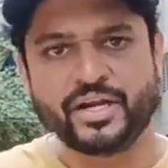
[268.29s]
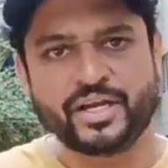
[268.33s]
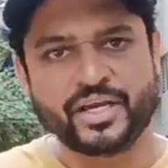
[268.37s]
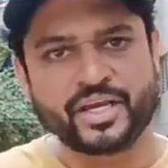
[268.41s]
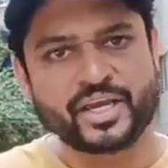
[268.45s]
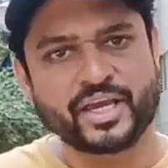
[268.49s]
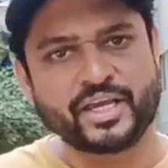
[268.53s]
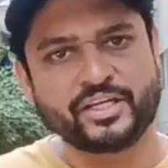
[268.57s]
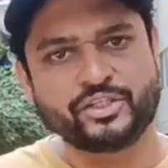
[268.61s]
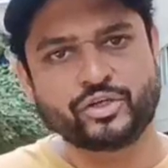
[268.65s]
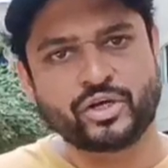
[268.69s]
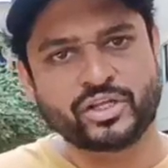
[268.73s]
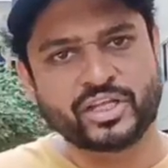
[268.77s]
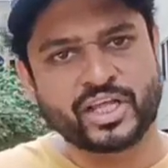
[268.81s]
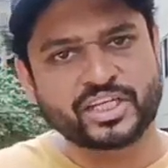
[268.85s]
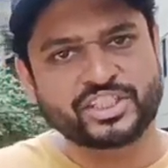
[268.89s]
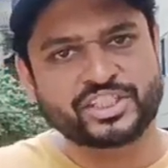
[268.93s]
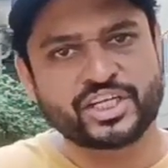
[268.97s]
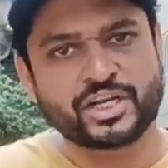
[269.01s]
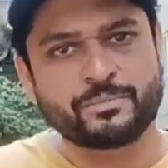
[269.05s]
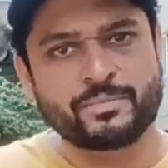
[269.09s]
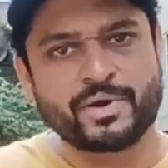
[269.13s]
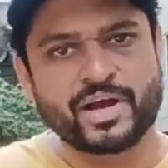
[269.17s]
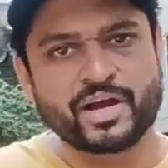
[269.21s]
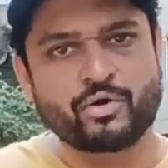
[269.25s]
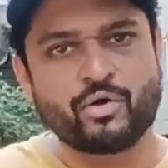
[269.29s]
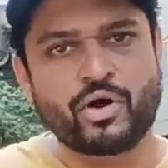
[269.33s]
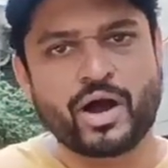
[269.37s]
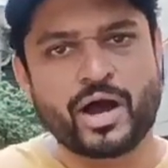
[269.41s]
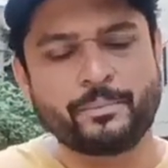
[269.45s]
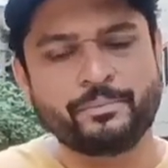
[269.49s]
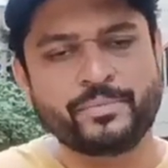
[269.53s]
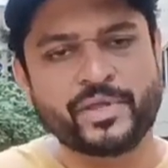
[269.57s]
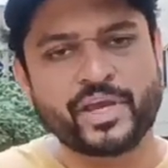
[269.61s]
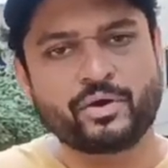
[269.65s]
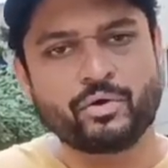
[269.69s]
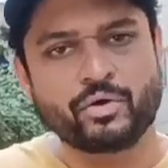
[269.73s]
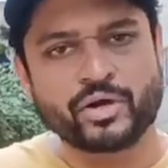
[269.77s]
ठीक है जो अदा शर्मा को
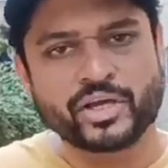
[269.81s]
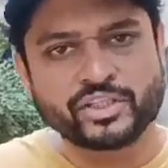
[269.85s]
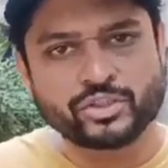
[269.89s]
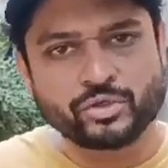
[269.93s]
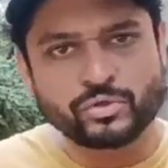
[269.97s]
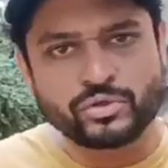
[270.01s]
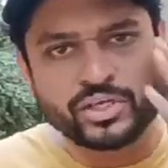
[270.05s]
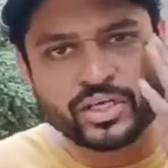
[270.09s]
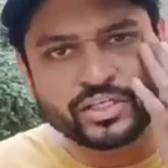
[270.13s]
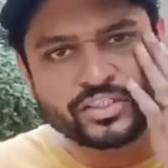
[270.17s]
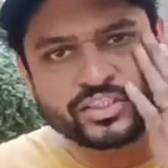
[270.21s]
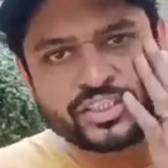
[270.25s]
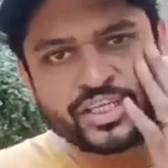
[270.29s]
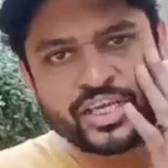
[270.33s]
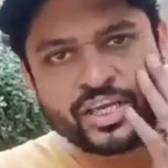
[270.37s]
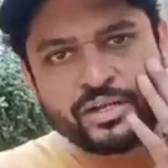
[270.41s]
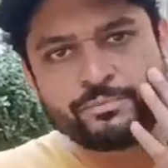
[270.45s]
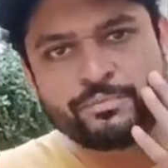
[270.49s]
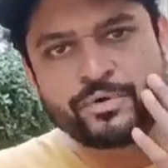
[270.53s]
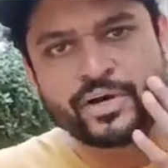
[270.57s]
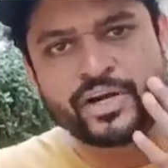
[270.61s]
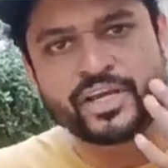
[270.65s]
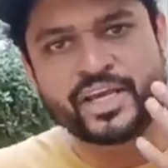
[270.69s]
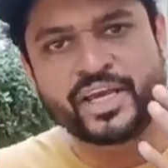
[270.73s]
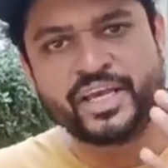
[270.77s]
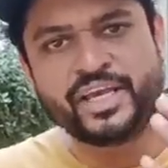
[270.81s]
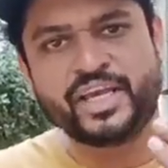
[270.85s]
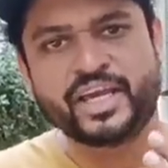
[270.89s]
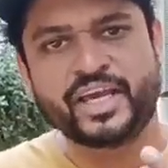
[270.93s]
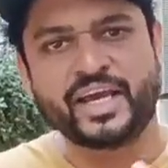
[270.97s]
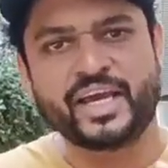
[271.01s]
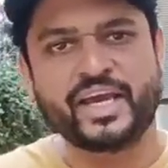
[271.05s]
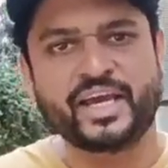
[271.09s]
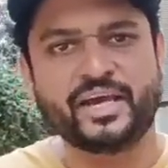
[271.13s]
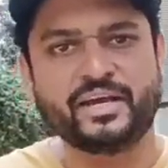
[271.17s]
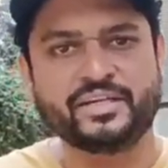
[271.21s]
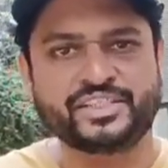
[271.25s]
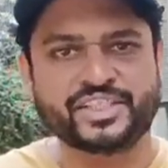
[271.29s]
आप देखोगे जो उनका स्किन फट गई
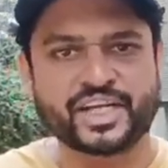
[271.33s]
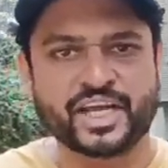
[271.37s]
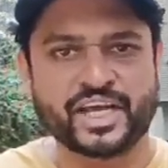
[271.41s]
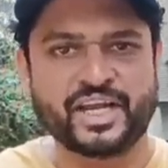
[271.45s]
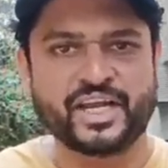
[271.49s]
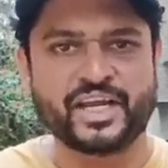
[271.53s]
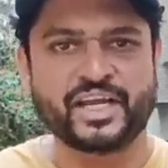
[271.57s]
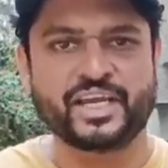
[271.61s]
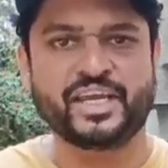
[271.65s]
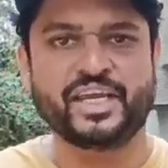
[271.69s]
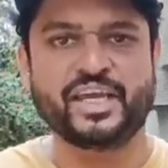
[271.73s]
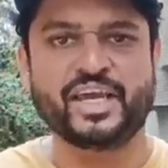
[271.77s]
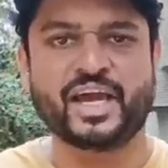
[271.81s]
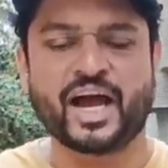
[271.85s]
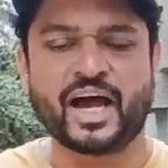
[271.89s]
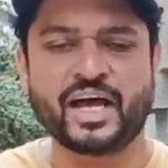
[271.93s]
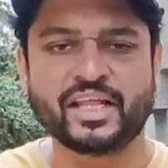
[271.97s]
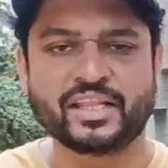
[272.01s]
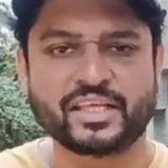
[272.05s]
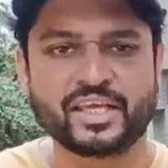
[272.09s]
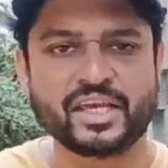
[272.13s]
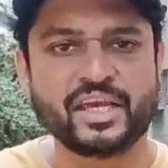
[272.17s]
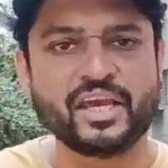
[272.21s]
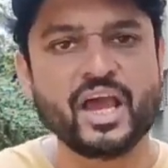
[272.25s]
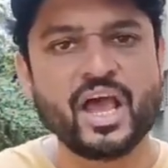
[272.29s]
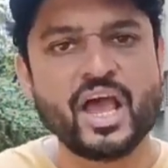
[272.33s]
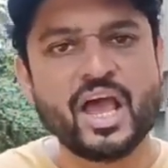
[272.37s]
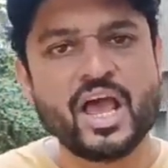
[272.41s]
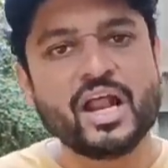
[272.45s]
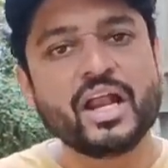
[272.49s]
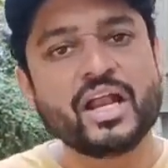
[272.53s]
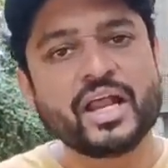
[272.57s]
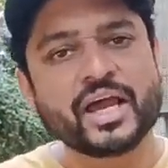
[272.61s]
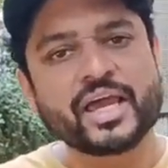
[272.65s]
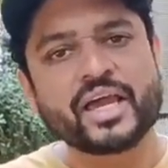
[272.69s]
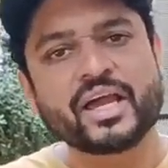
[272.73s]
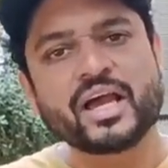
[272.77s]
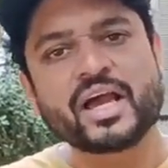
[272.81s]
है चेहरे की हाथ की
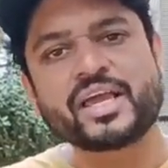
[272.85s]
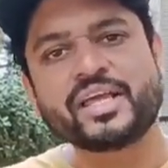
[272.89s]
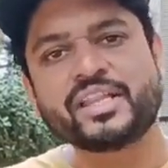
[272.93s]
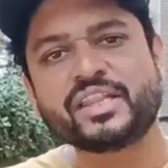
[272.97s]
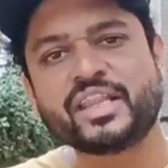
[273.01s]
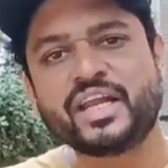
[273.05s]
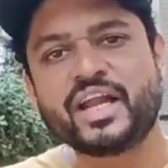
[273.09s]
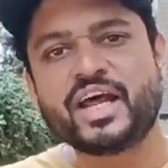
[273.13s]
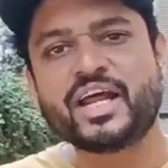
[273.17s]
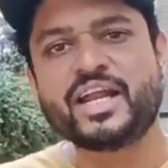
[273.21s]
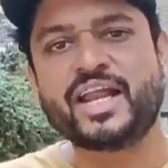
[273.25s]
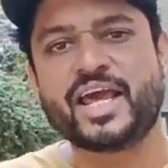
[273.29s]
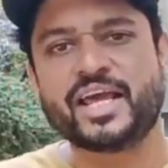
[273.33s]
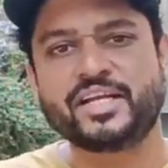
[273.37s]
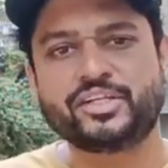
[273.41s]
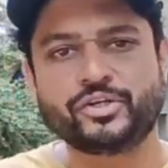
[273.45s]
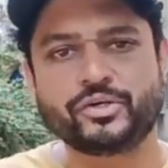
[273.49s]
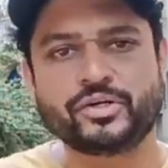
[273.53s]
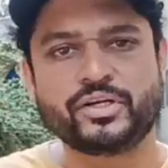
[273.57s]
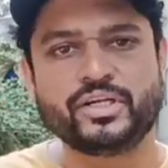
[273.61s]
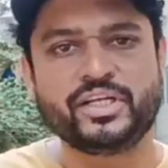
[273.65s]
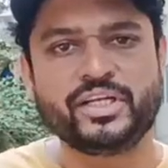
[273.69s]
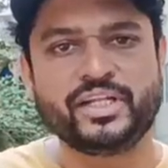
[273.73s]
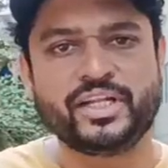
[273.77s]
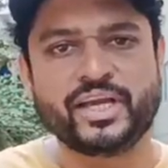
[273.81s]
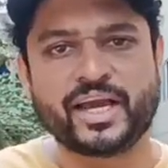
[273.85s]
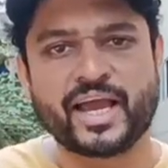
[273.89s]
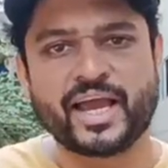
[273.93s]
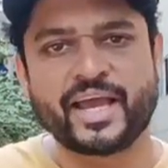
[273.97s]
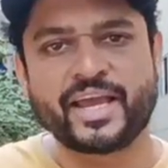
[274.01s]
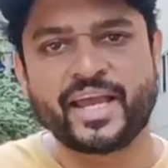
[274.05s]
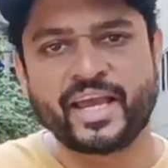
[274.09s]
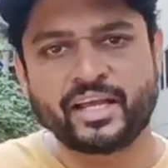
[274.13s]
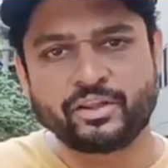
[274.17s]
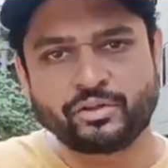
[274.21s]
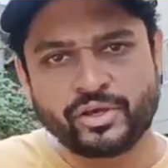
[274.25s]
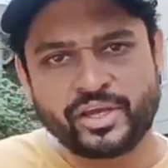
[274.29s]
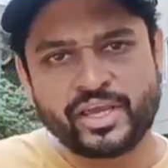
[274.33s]
लगेगा कितना नेचुरली दिखाया
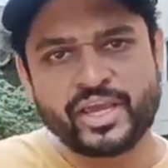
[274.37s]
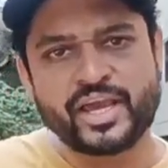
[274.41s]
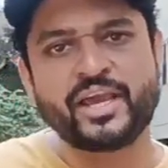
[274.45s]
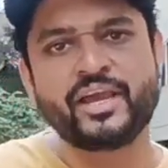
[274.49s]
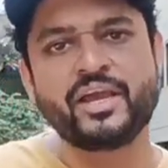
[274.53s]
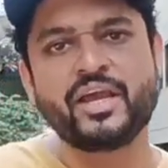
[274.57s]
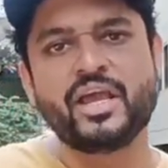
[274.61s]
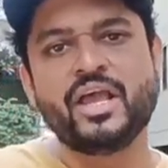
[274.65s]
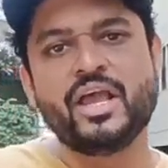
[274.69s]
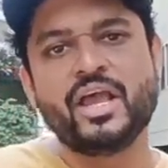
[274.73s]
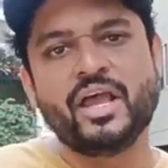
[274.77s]
गया तो ये